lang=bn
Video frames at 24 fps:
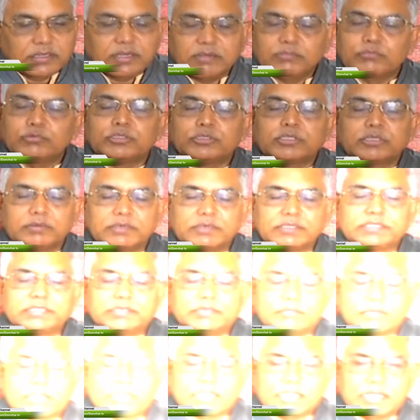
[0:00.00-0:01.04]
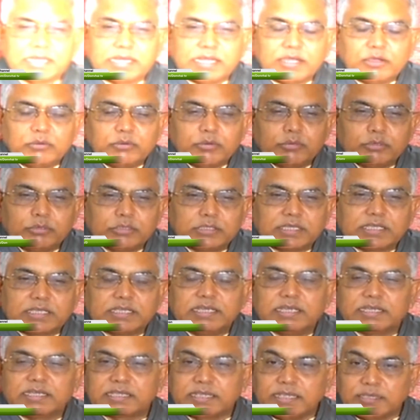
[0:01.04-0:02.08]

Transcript: না বুঝতে পারছি আমরা খেলা হবে বলতে গিয়ে